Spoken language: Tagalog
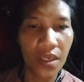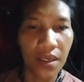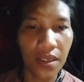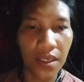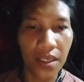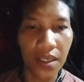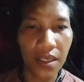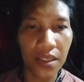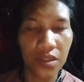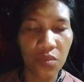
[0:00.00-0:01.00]
uh,
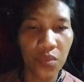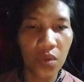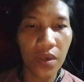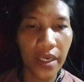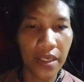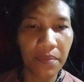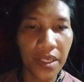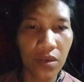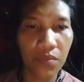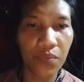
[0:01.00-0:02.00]
ito po ay
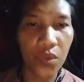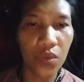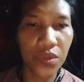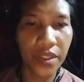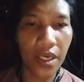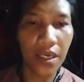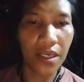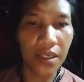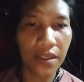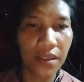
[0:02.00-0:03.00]
meron po
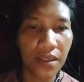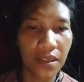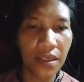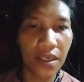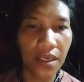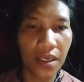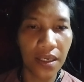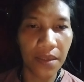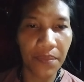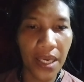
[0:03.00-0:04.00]
siyang
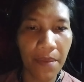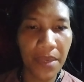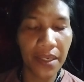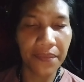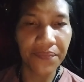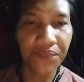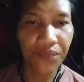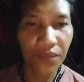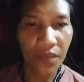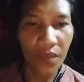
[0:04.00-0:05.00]
uh, palaman
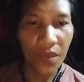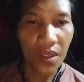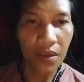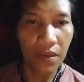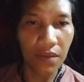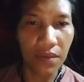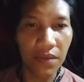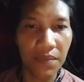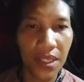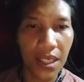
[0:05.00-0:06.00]

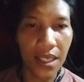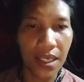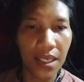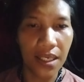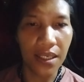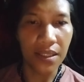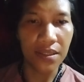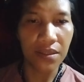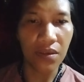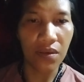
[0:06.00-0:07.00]
o mga
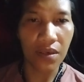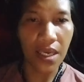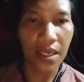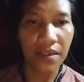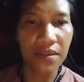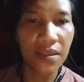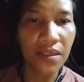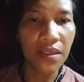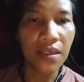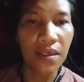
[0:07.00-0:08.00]
ora
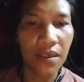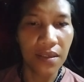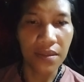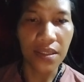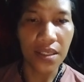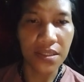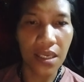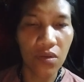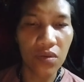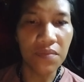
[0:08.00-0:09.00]
na sa
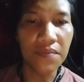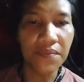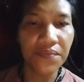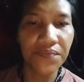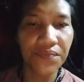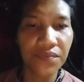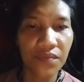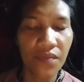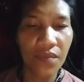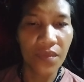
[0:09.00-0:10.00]
loob.
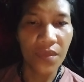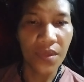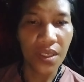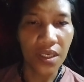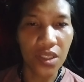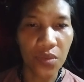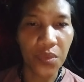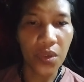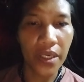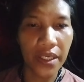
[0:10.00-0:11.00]
Ito
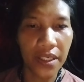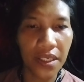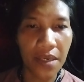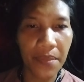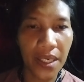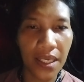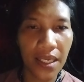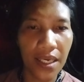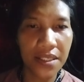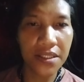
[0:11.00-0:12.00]
po ay
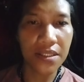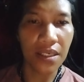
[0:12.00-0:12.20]
napakalakas ang